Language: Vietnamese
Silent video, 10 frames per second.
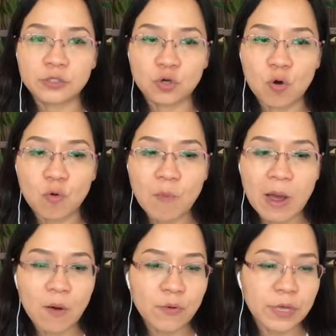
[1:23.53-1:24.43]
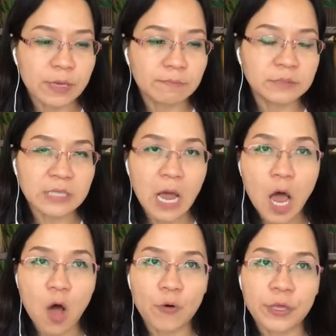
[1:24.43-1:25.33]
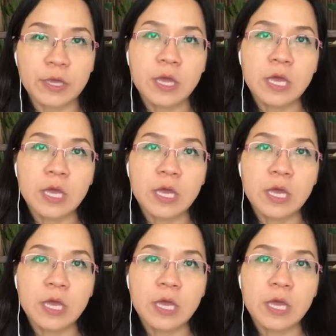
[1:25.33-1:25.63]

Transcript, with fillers: sổ bảo hiểm xã hội